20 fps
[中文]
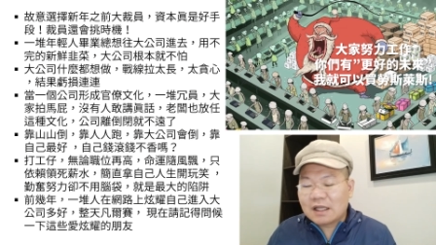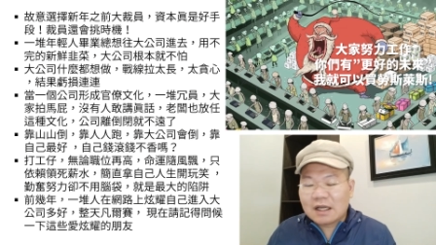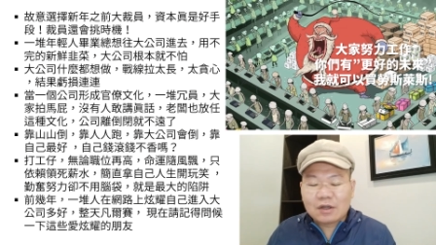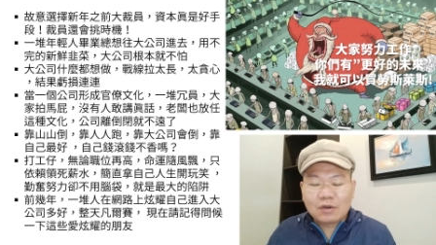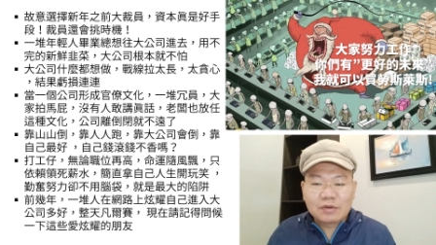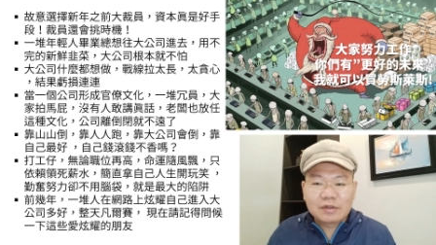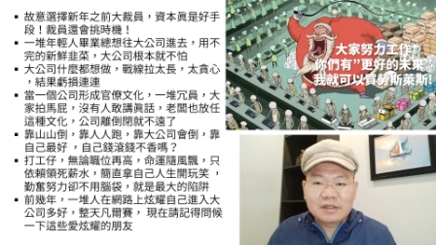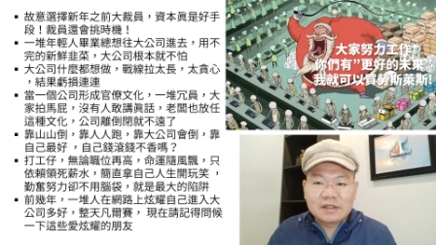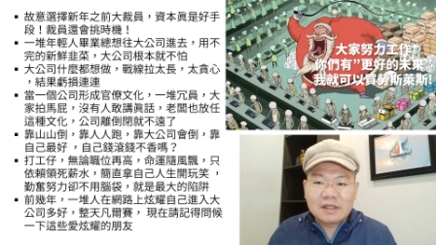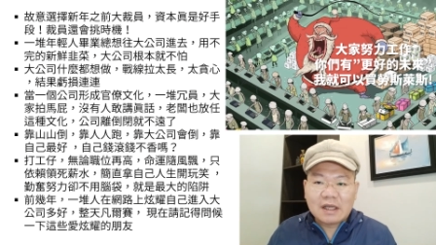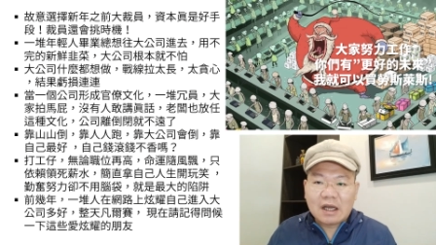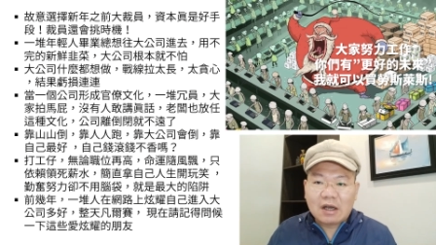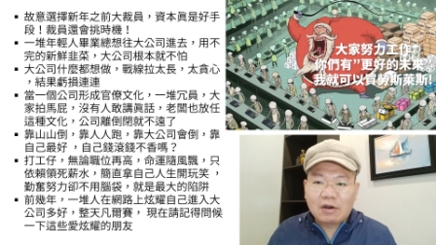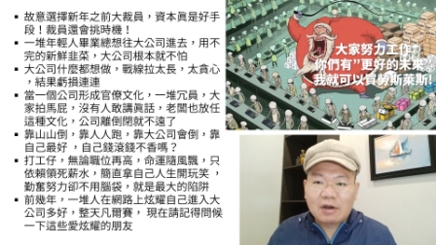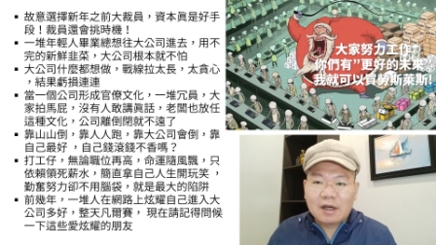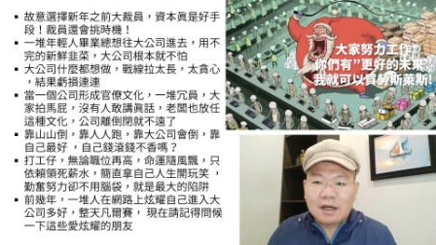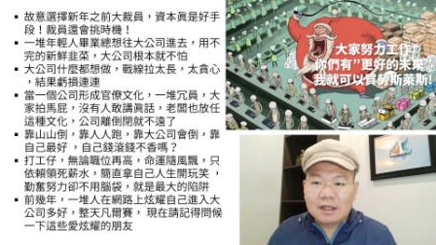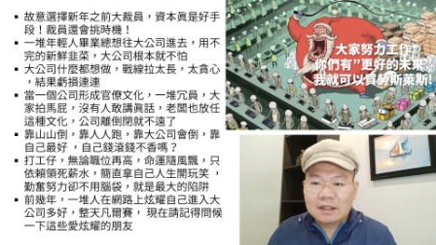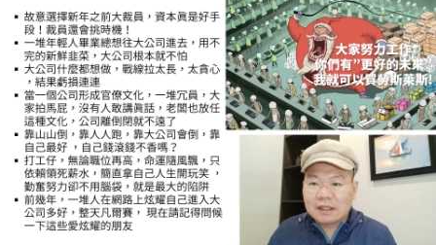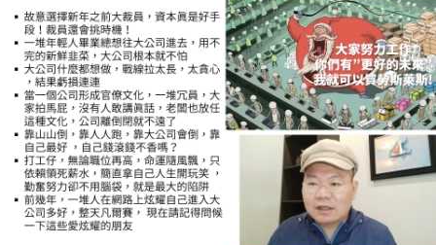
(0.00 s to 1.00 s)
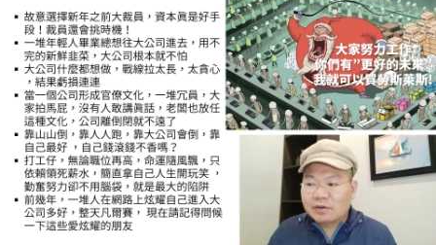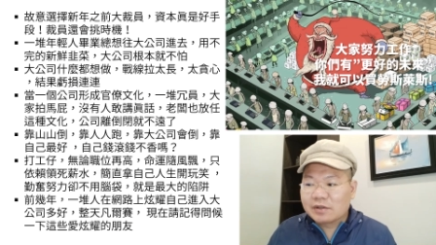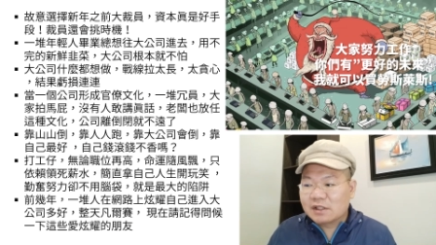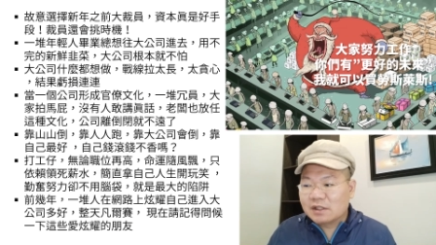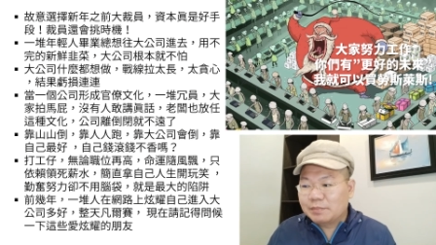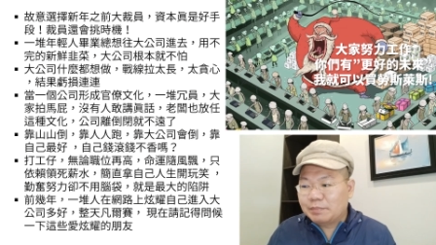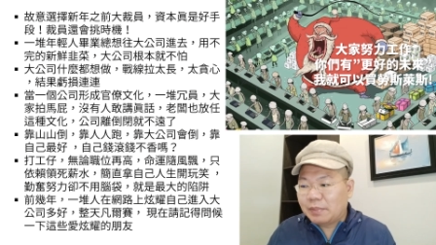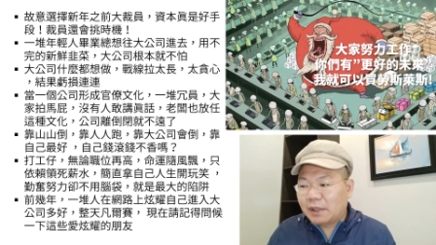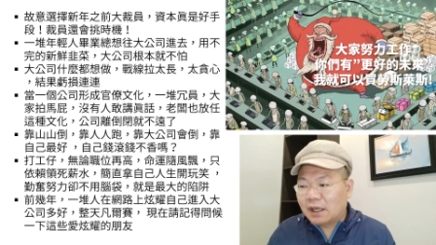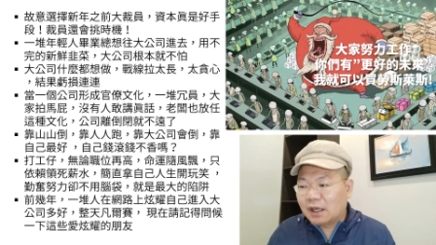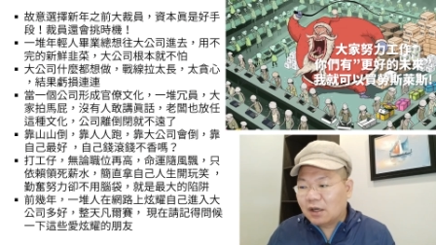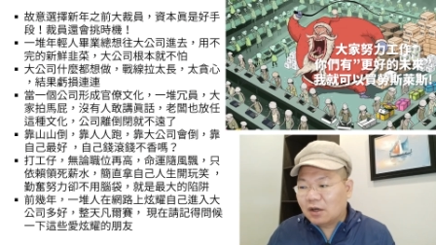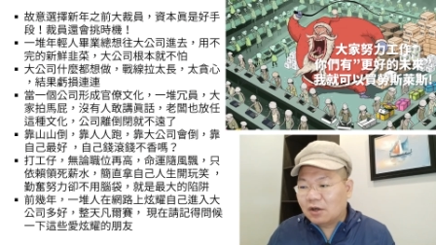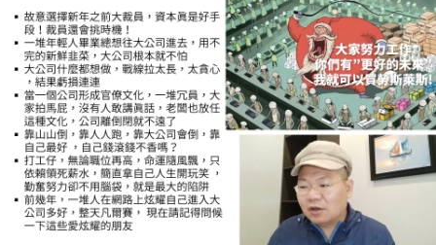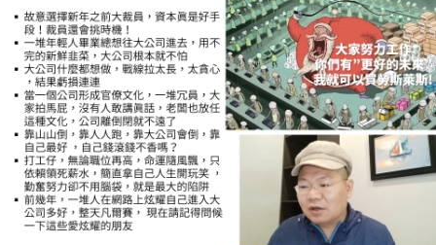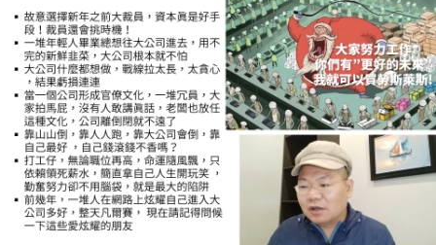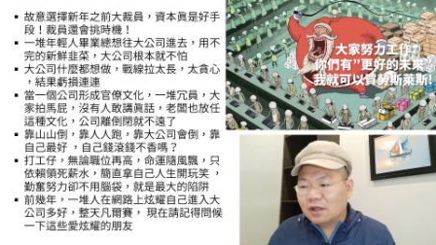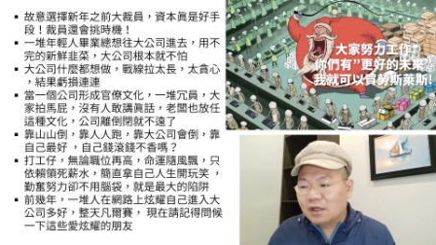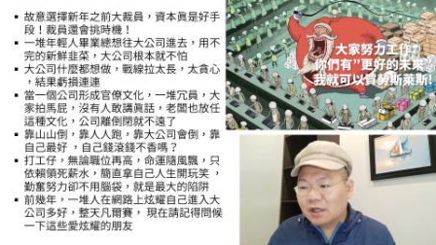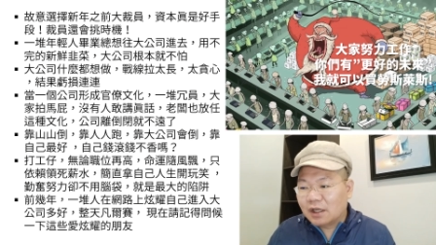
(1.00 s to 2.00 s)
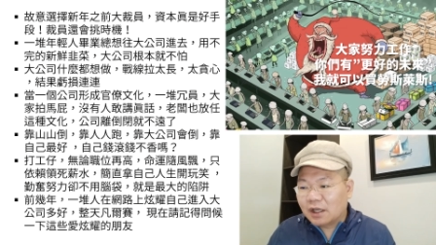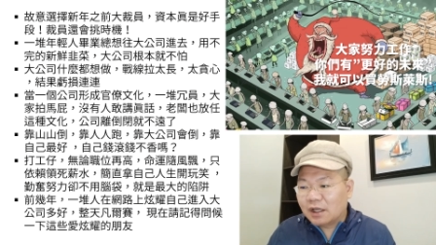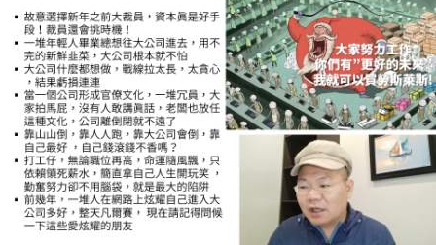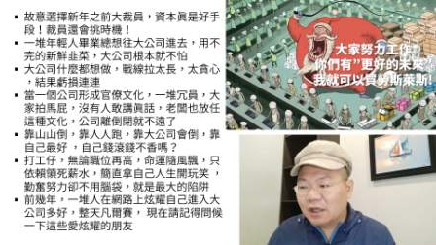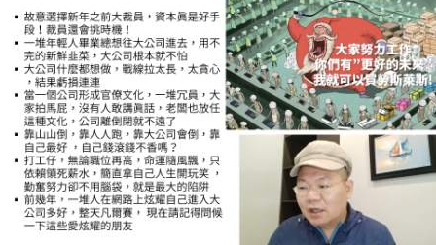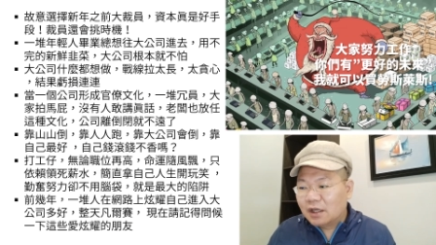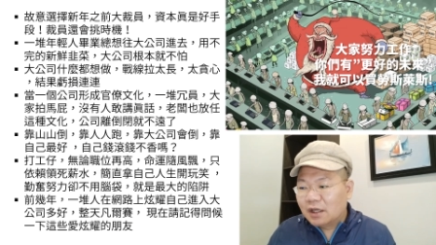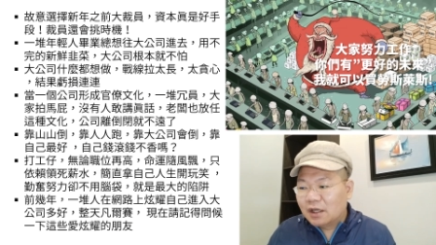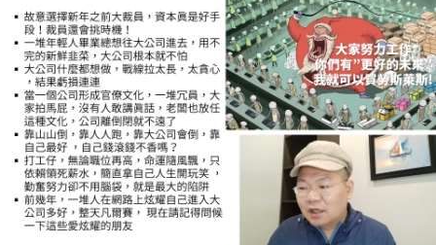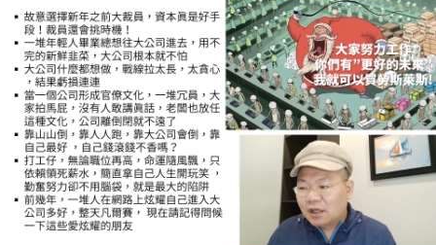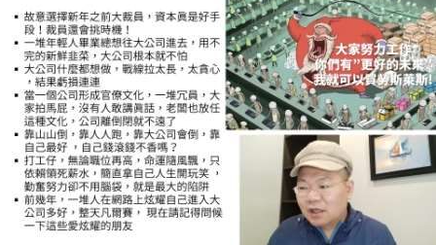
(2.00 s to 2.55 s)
大公司好啊，大公司棒哦，哎，